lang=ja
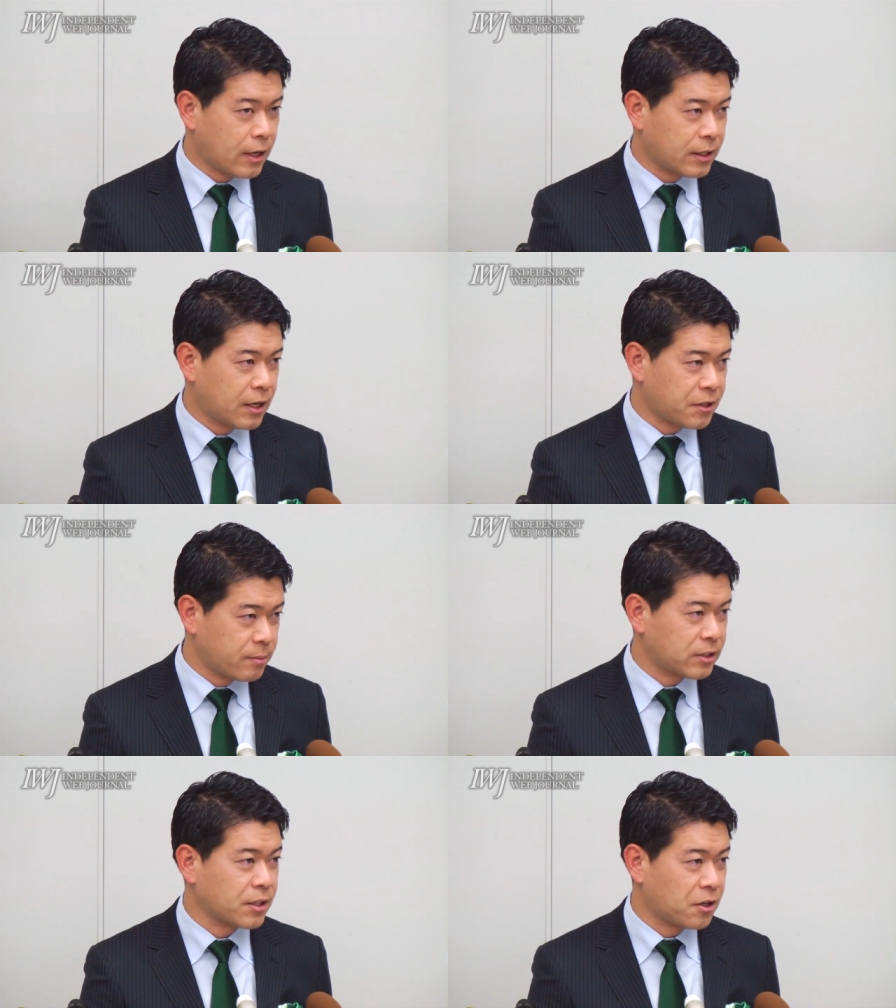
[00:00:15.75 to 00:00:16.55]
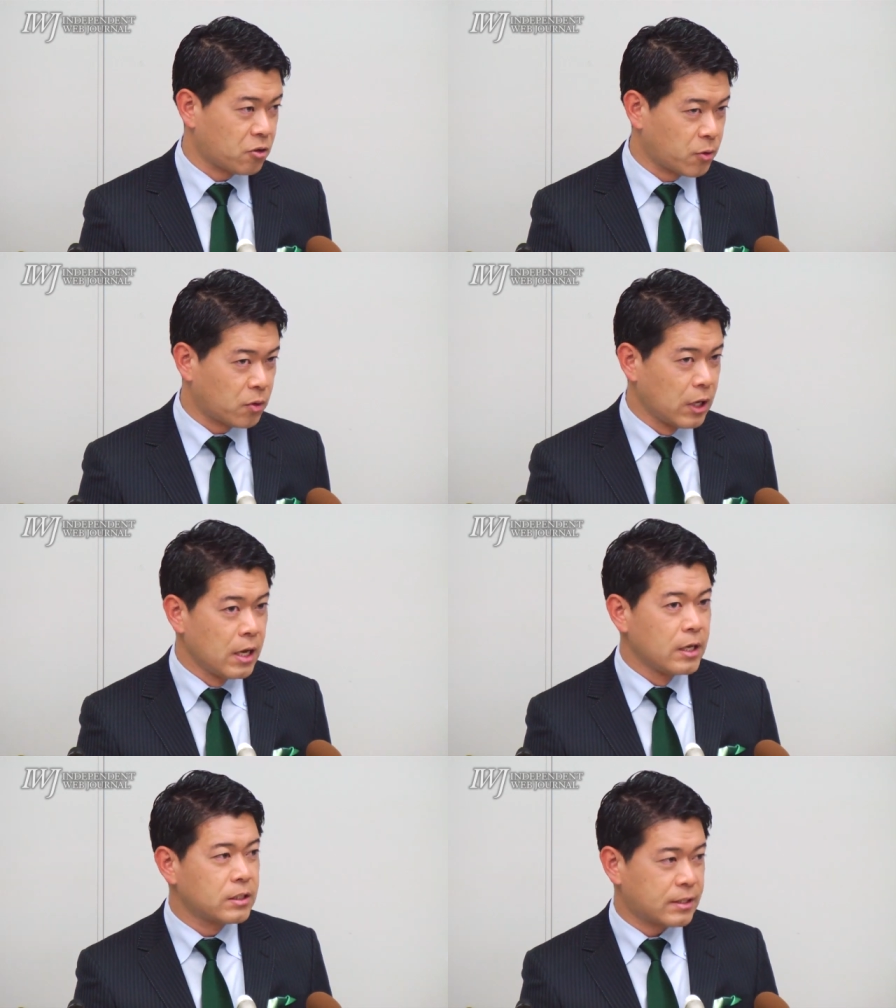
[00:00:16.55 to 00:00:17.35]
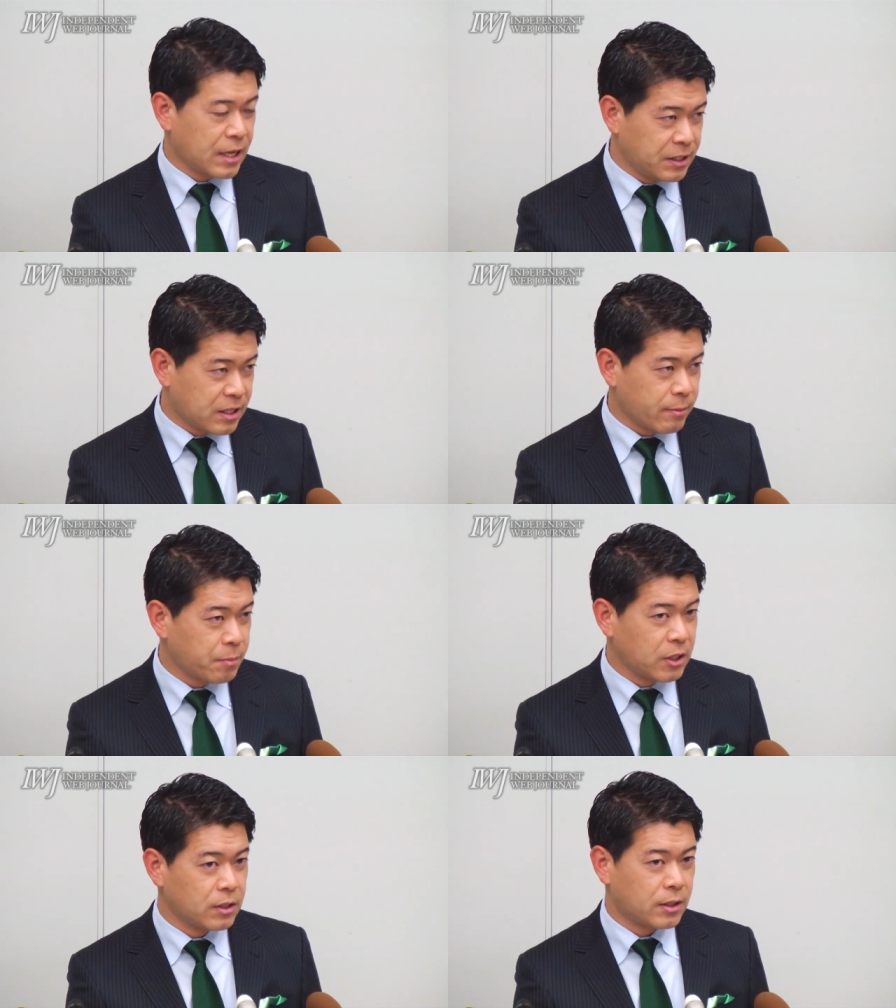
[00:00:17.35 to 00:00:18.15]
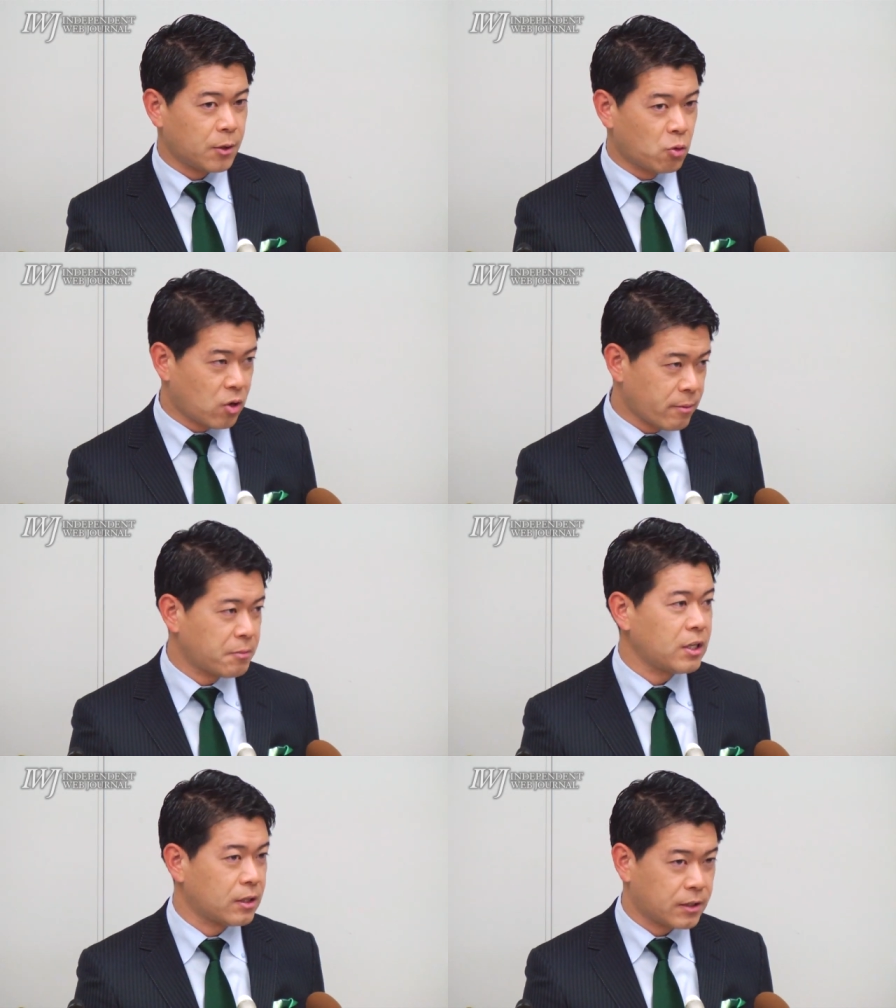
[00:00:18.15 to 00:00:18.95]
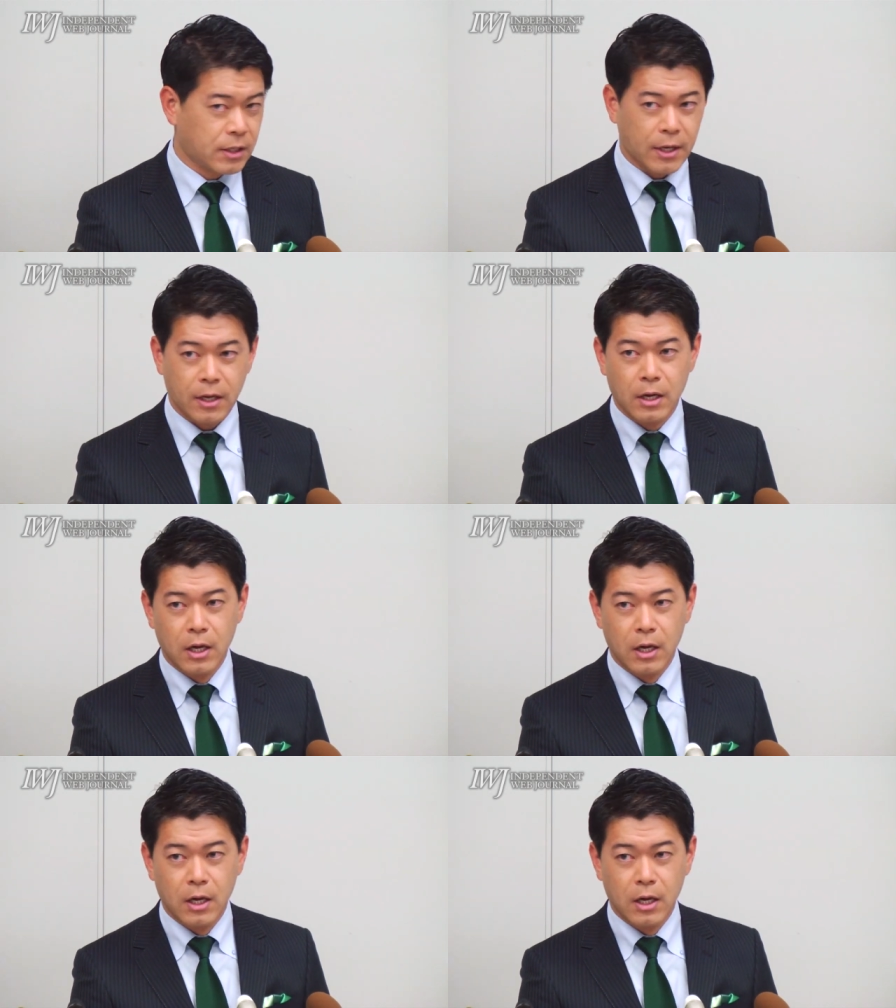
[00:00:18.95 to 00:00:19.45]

働いていましたけれども埼玉見に行って横浜見に行って